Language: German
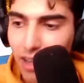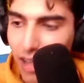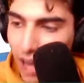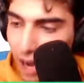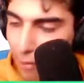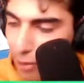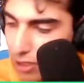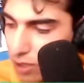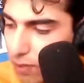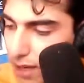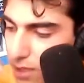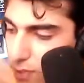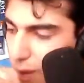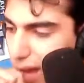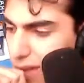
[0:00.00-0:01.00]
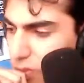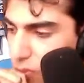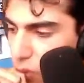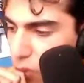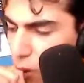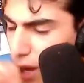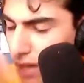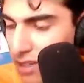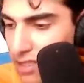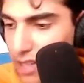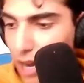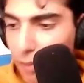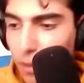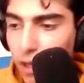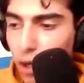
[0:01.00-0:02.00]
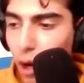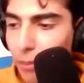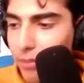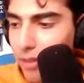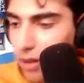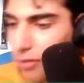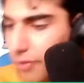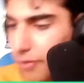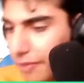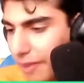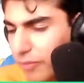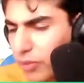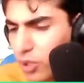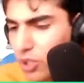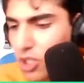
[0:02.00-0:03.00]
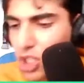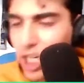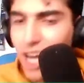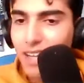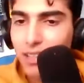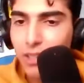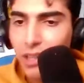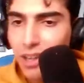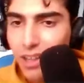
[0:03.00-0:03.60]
Aber ich weiß, woran es lag. Mein Commentary war wirklich kacke.